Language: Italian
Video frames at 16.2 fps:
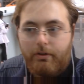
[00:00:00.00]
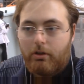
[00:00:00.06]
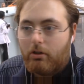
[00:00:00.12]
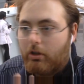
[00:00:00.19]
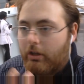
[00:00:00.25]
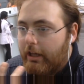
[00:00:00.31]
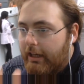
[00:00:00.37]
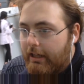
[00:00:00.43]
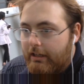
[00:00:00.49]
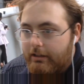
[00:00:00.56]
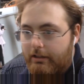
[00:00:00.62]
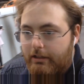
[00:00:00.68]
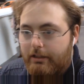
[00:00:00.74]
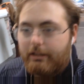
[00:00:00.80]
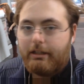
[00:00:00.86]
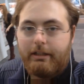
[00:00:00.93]
video non è
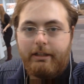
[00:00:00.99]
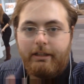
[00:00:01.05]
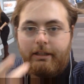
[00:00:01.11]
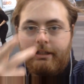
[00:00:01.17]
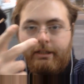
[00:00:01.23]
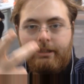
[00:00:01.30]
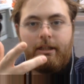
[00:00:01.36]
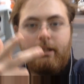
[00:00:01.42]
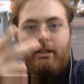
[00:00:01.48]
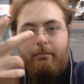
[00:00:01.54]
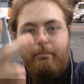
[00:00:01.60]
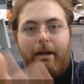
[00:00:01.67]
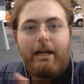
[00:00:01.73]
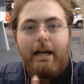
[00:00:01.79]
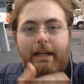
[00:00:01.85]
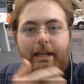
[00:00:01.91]
eh,
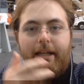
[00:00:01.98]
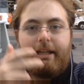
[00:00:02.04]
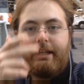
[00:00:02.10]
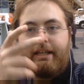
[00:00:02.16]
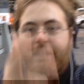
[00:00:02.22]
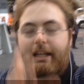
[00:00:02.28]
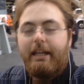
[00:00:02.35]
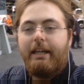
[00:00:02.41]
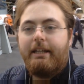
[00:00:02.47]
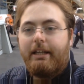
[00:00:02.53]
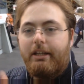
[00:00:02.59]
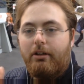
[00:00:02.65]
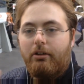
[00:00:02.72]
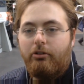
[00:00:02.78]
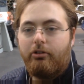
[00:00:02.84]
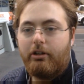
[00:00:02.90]
magari a chi crede,
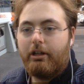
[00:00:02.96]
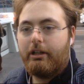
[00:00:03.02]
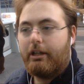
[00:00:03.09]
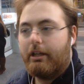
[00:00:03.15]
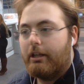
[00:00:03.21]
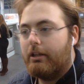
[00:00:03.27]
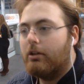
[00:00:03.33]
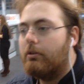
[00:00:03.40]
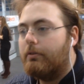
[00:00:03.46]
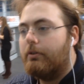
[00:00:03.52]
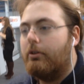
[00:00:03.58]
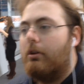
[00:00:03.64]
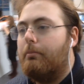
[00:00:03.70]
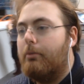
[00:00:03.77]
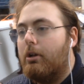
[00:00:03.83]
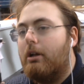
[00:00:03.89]
chi non ci crede, io vi,
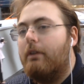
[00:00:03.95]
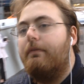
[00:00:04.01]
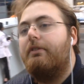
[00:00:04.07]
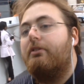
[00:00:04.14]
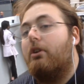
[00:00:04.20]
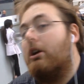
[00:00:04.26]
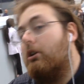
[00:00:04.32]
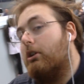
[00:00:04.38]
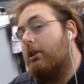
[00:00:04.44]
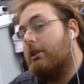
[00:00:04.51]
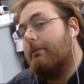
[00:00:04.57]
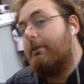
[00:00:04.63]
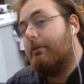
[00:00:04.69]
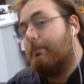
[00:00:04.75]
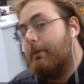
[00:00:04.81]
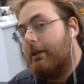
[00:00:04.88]
mio, vi sto raccontando la
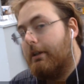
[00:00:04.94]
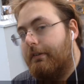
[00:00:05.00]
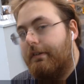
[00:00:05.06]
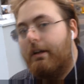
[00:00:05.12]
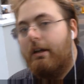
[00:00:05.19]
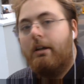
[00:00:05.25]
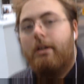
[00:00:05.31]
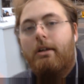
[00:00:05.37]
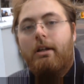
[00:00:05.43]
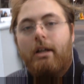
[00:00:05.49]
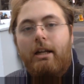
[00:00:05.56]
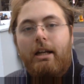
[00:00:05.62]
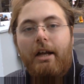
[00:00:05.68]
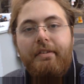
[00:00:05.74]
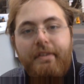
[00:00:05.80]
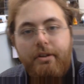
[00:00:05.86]
mia esperienza,
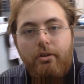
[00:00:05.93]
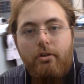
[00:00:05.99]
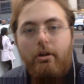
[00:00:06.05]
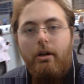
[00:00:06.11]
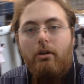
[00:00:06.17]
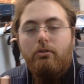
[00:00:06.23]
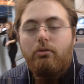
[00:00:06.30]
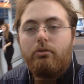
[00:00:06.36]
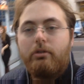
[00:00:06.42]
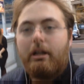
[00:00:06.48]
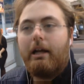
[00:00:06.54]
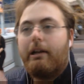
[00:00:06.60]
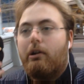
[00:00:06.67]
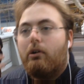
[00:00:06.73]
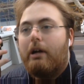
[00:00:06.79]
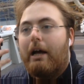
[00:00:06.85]
la signora con tutta
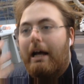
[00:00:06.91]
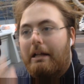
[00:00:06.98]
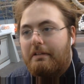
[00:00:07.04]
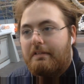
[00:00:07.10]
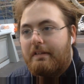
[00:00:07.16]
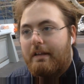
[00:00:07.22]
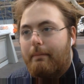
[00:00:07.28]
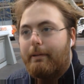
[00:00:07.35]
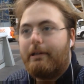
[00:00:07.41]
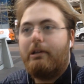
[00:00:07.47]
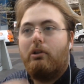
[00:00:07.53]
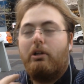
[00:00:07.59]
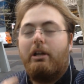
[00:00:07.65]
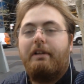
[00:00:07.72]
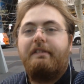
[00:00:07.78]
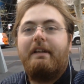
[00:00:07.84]
l'arroganza, perché
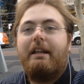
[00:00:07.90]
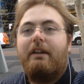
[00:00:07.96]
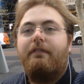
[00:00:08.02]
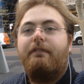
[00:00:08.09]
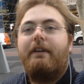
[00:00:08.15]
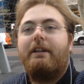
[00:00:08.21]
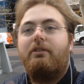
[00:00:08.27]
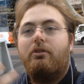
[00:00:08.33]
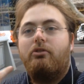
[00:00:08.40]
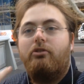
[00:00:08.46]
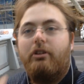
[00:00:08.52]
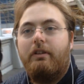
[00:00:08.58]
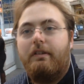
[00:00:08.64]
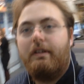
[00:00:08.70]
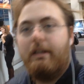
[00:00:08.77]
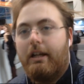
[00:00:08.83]
non è stata affatto
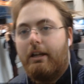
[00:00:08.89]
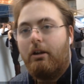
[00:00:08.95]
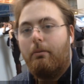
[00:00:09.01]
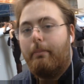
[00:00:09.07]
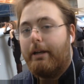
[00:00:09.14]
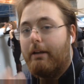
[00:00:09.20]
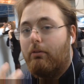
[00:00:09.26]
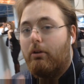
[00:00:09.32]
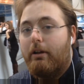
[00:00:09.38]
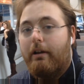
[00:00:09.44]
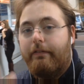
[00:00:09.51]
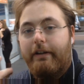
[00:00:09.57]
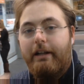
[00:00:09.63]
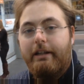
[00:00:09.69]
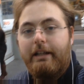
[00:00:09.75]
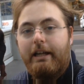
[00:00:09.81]
gentile, non me ne voleva far